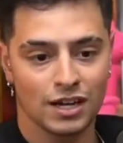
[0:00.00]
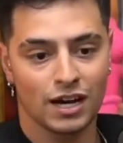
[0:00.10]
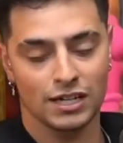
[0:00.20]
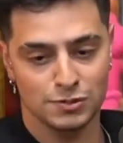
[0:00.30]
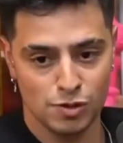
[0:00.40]

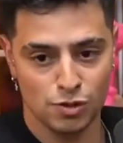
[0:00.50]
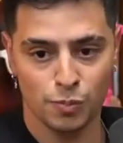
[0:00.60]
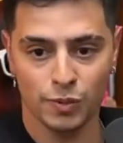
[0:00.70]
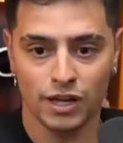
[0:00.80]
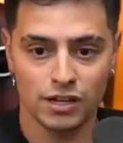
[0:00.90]
Aí explicou
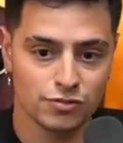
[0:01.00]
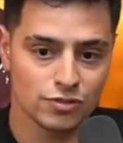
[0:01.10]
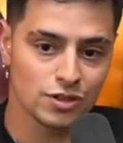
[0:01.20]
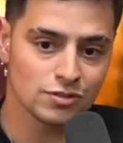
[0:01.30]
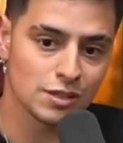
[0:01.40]
pra ela, ele ficou
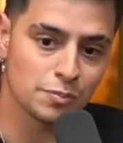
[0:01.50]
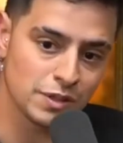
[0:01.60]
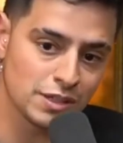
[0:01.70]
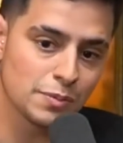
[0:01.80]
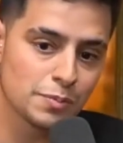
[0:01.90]
lá um
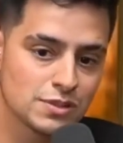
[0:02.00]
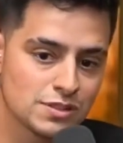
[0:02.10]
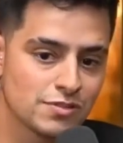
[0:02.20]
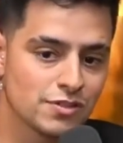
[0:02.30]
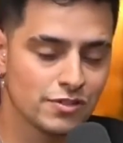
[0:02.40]
tempinho e depois
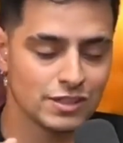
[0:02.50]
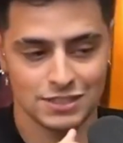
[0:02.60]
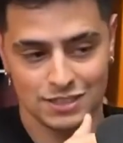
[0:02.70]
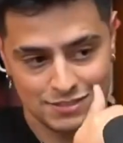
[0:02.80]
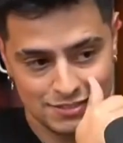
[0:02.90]
teve que vazar.